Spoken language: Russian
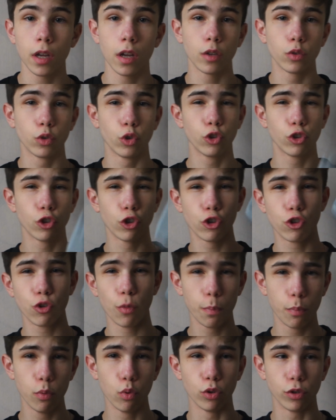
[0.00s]
но есть же еще
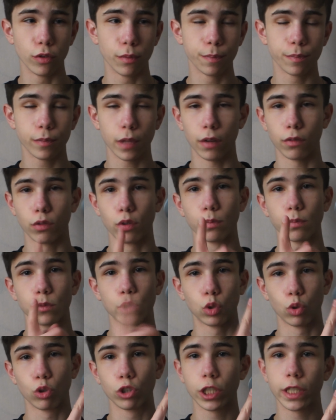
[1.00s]
пульт, а в нем
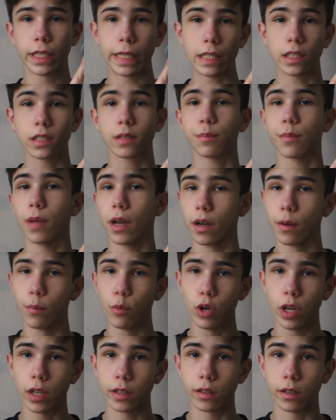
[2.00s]
тоже есть
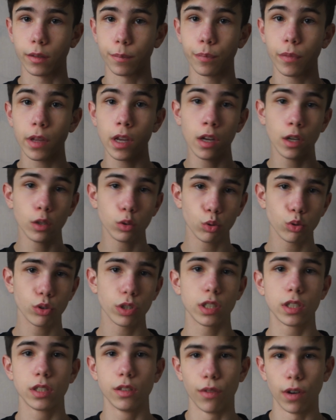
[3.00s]
аккумуляторы. Тут
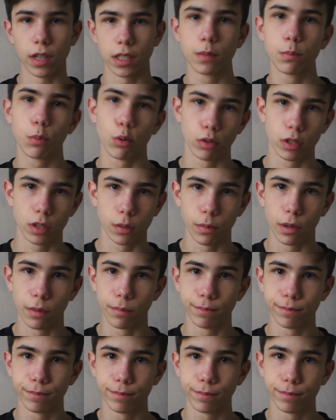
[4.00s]
есть два способа.